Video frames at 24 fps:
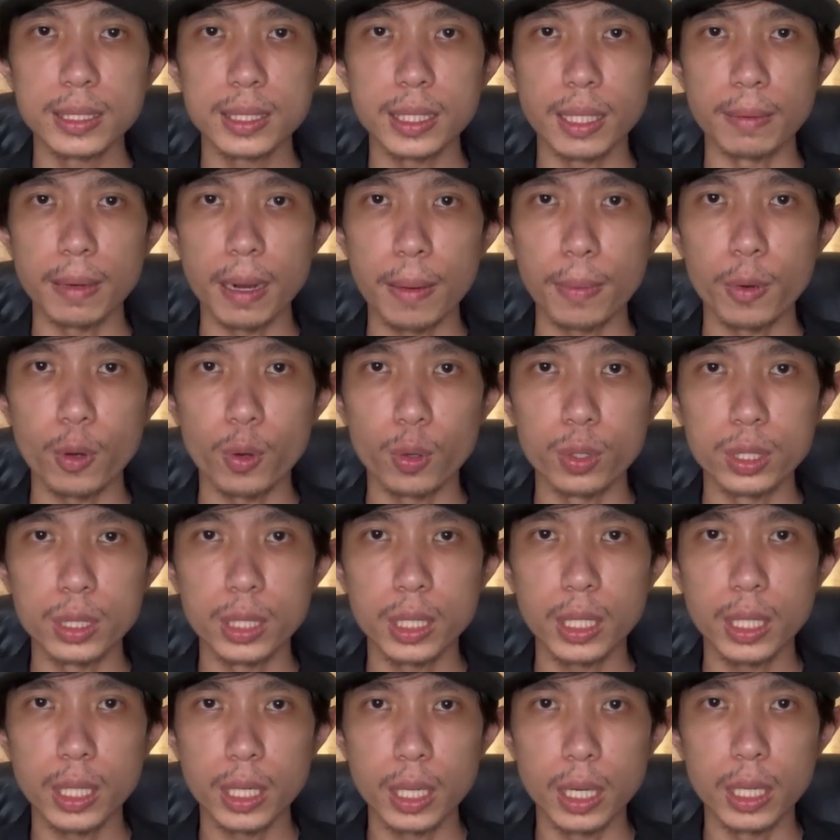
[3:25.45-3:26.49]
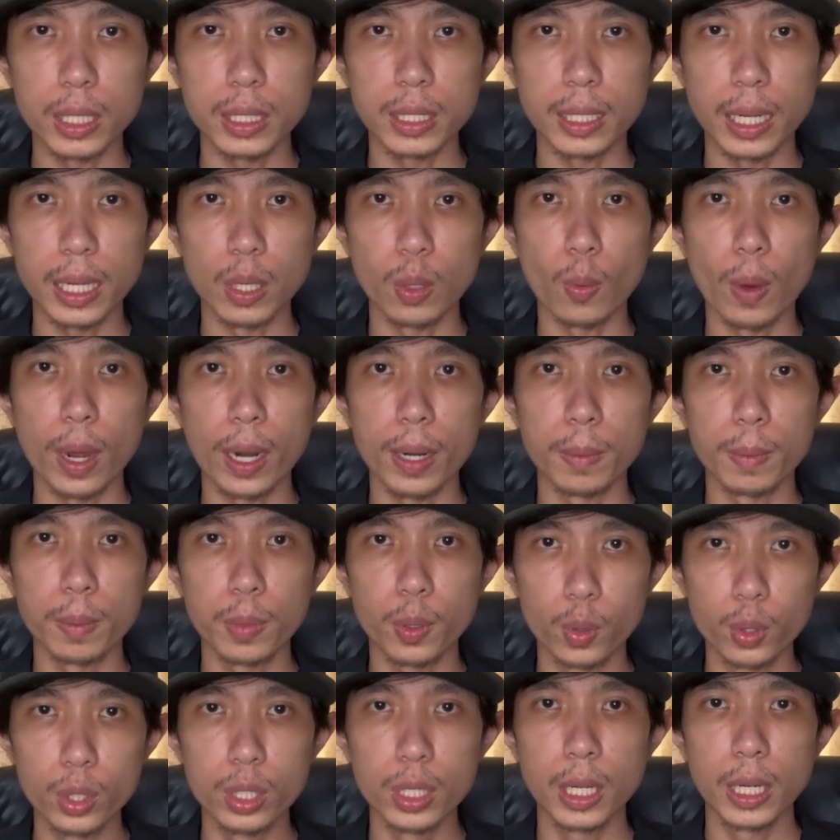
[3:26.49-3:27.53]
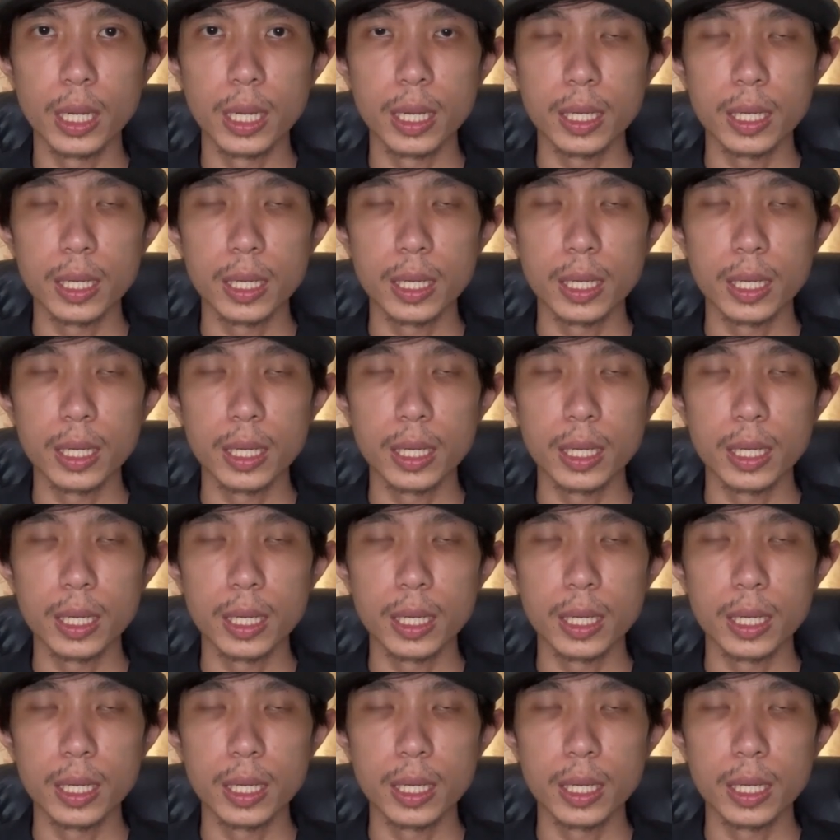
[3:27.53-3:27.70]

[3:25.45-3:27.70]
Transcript: สำหรับคนที่เกิดในวันพุธ